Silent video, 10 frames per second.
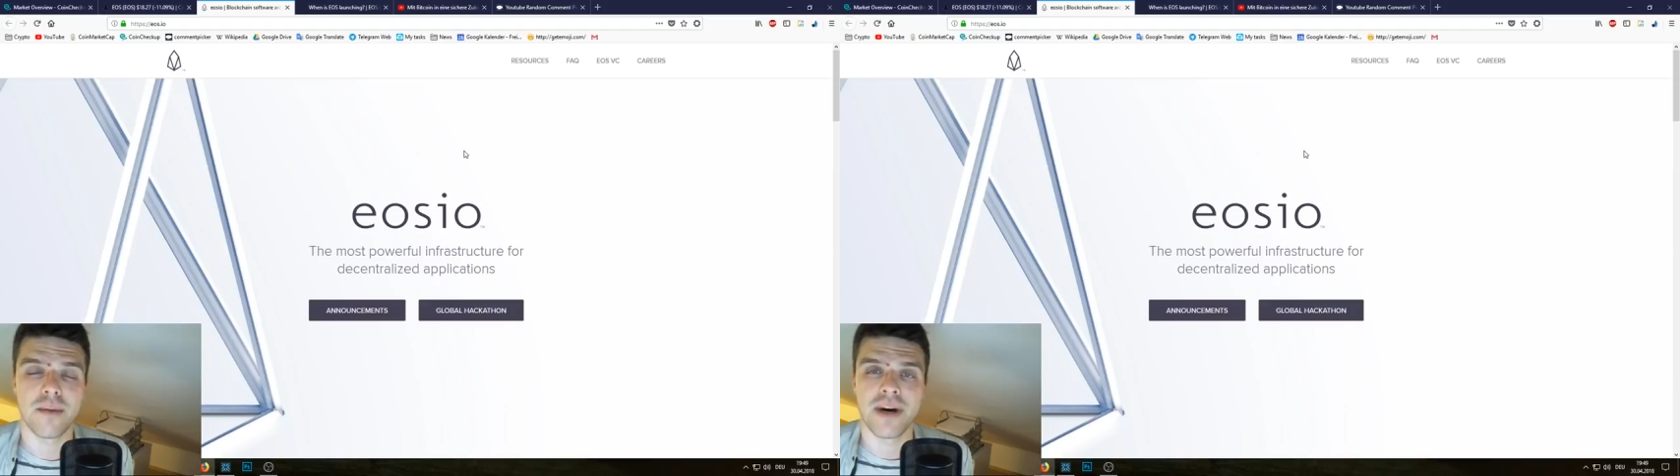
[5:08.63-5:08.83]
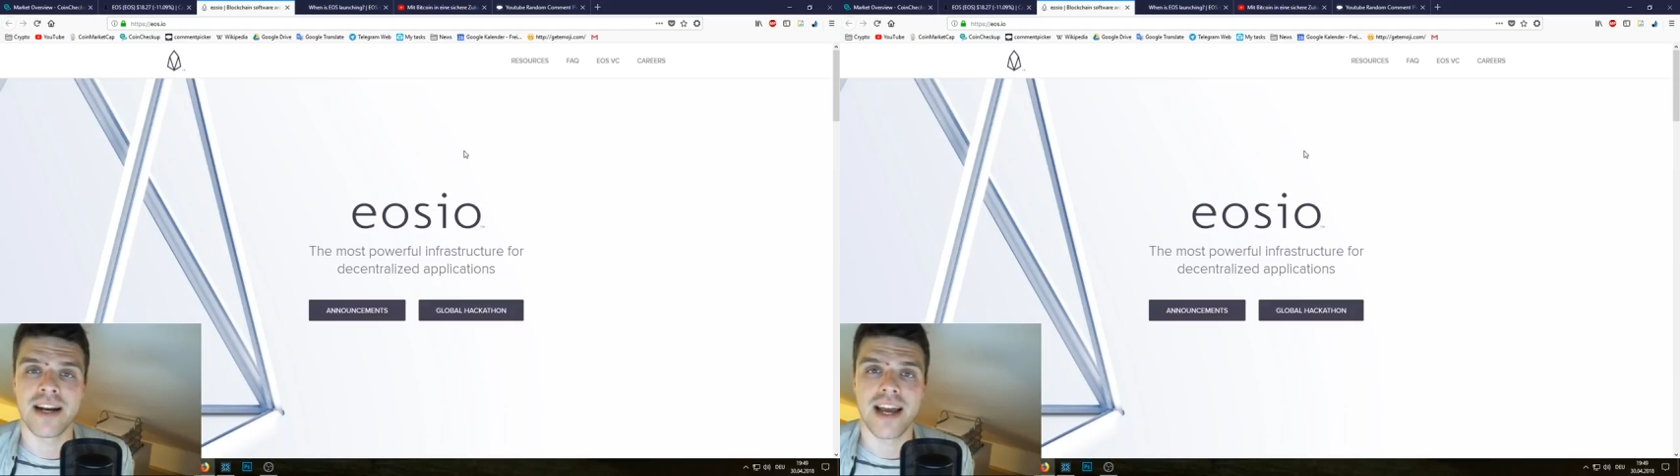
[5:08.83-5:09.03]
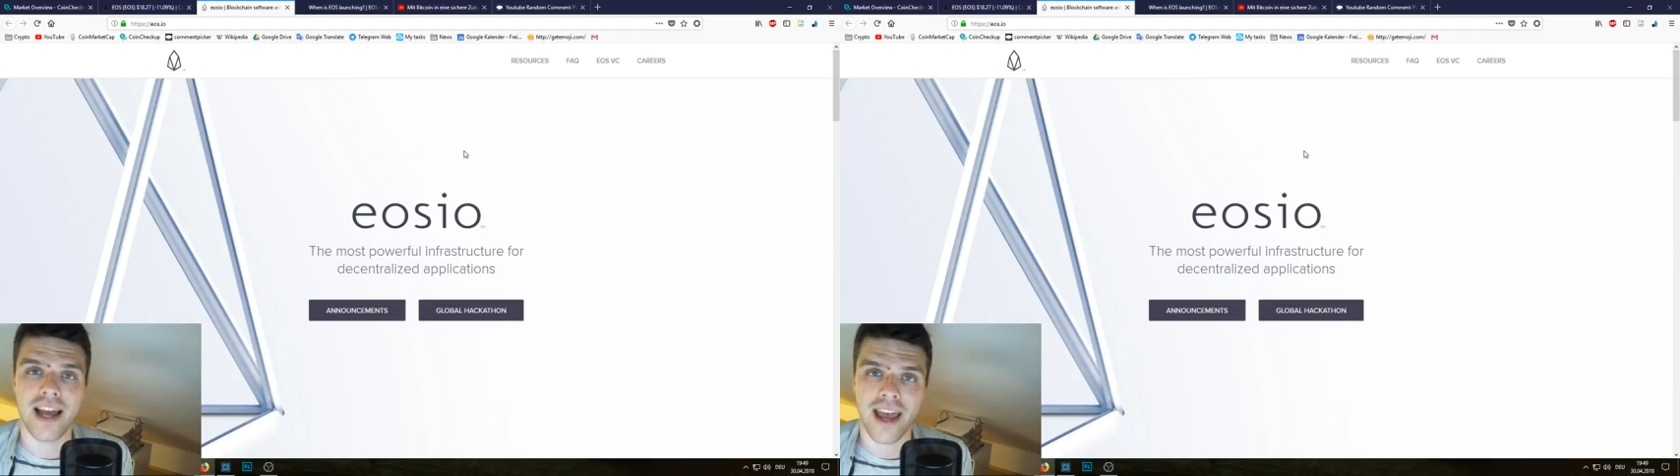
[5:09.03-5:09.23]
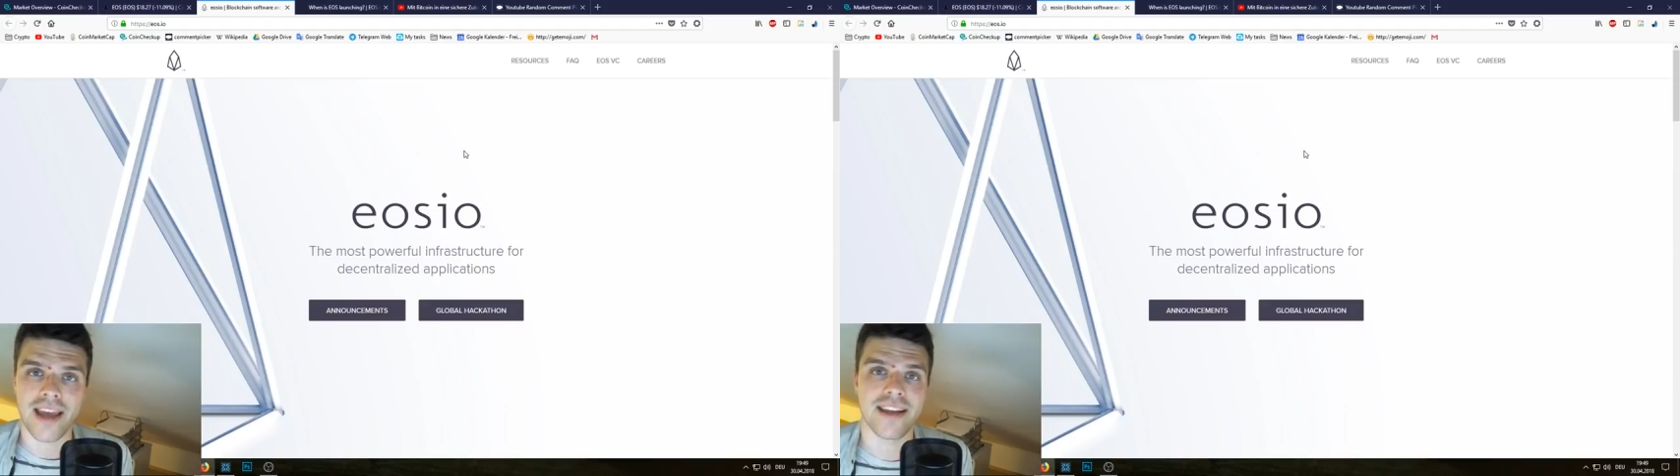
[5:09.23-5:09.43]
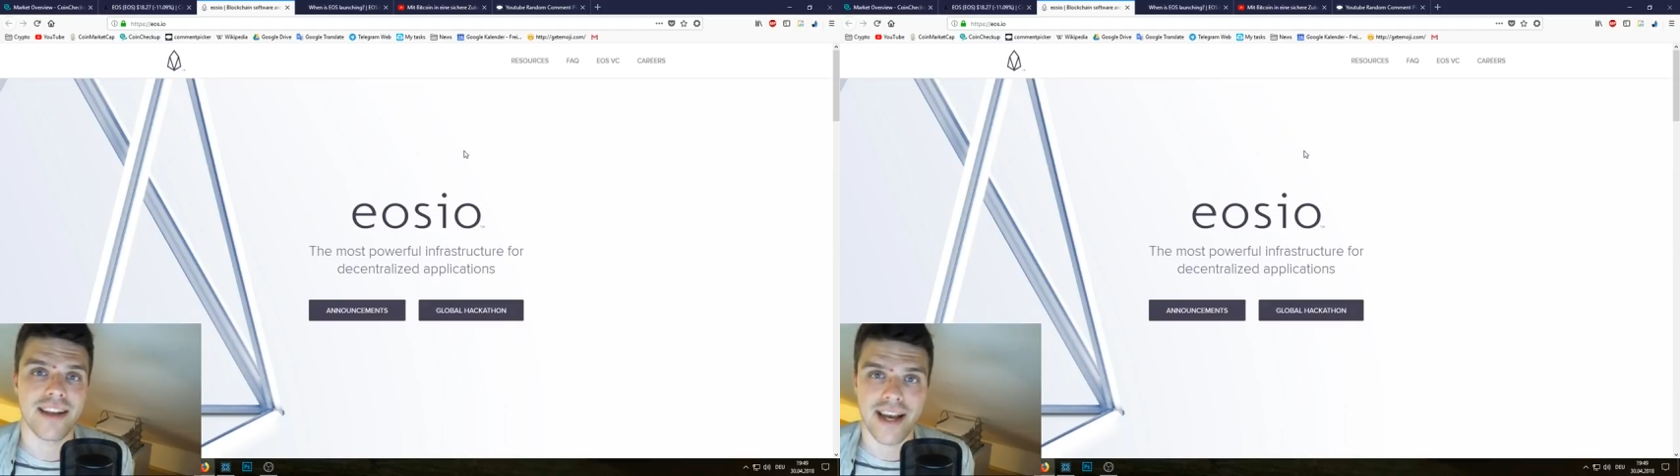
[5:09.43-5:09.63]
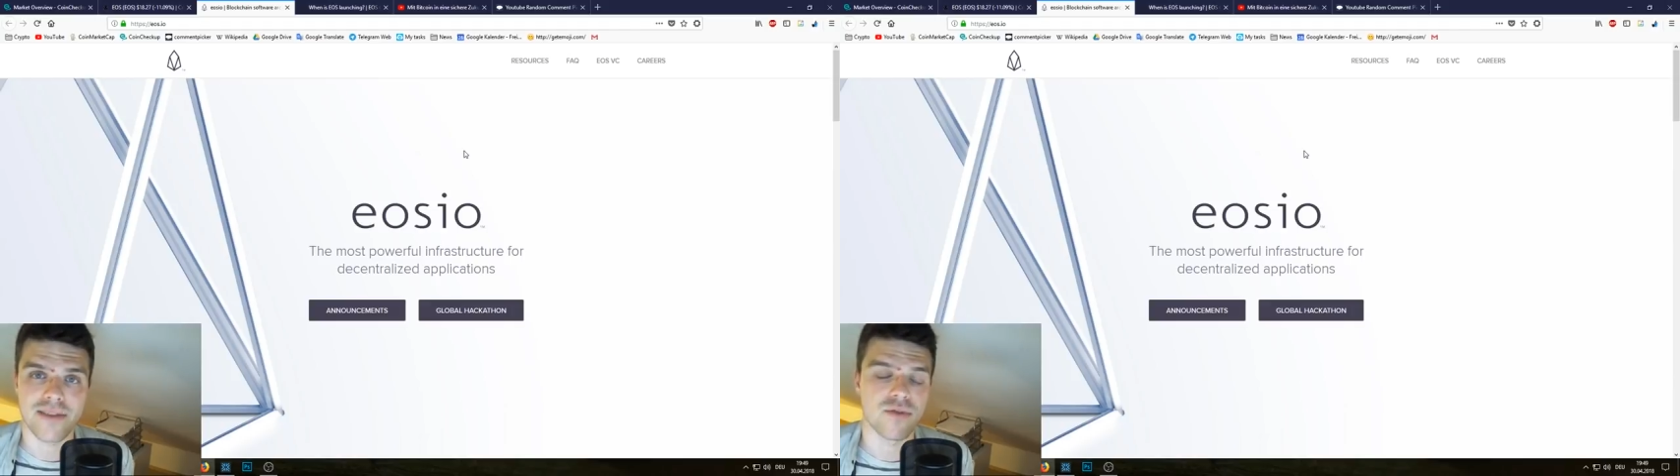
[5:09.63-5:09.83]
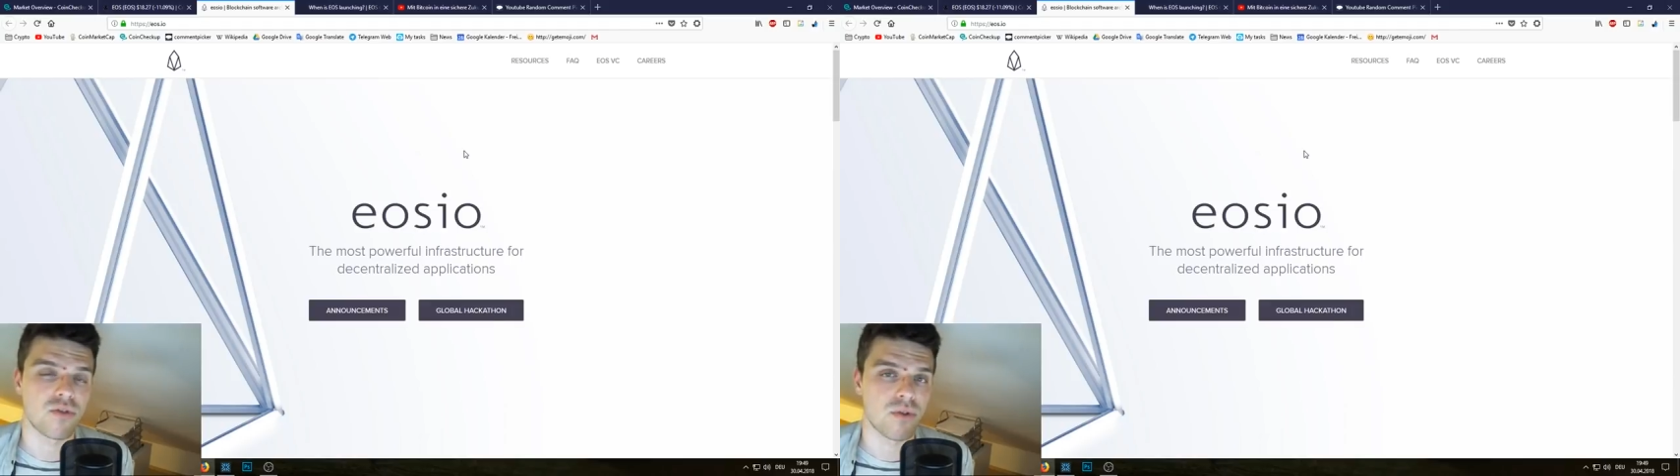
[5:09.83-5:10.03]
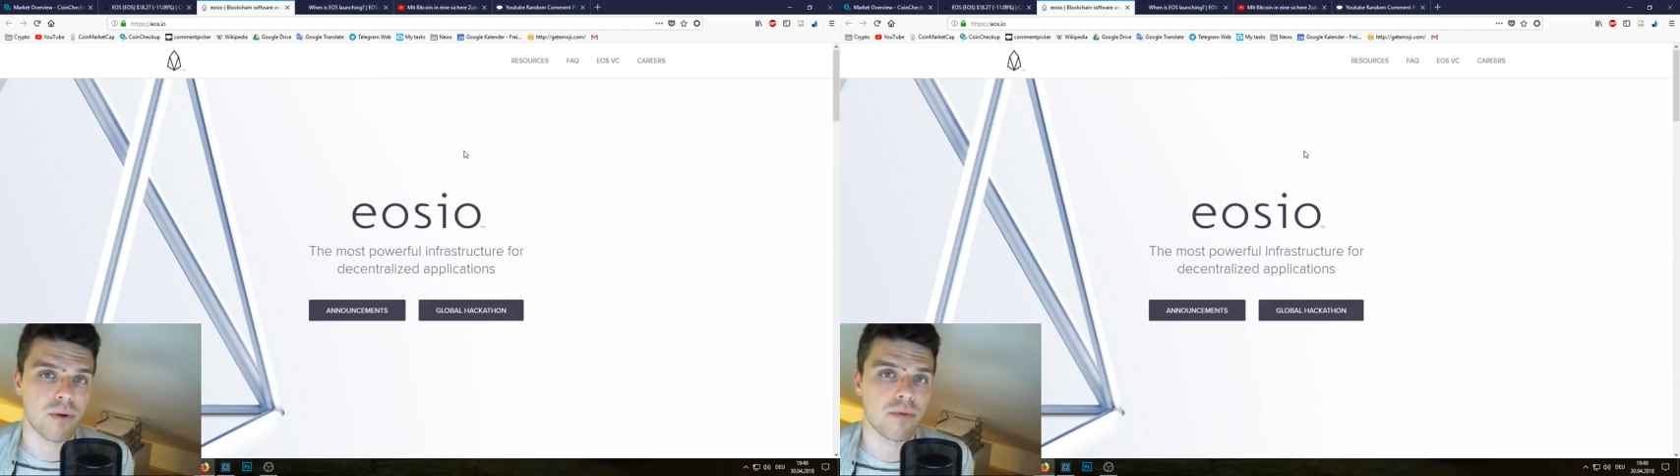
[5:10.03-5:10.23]
wenn man
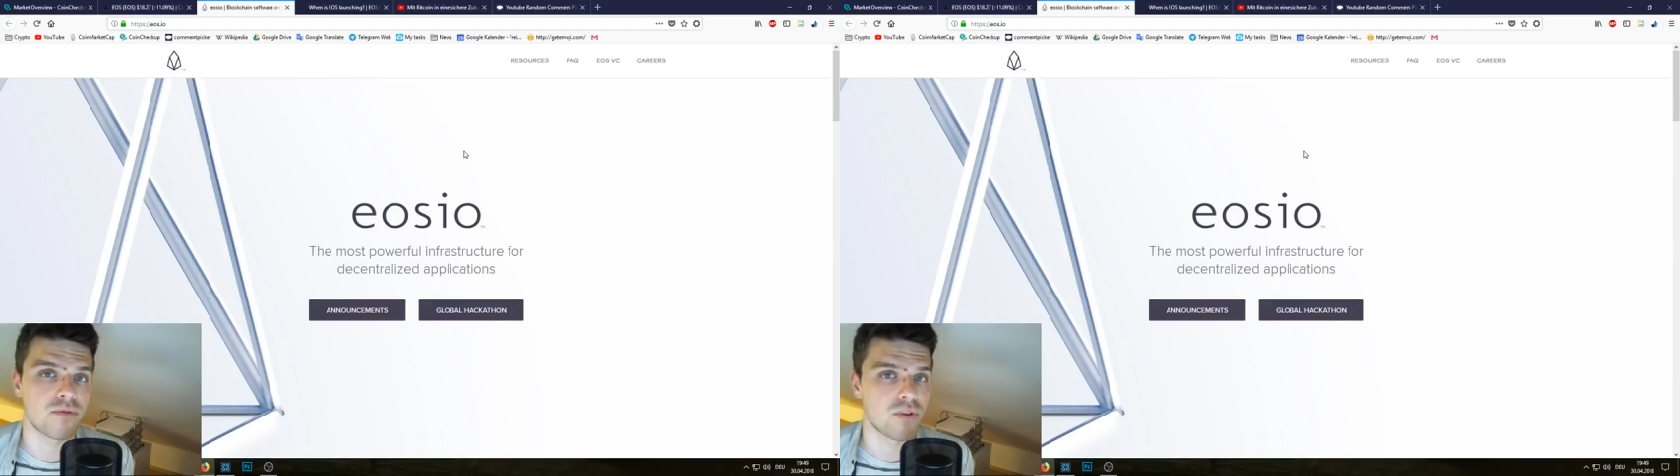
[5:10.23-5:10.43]
Rechenleistung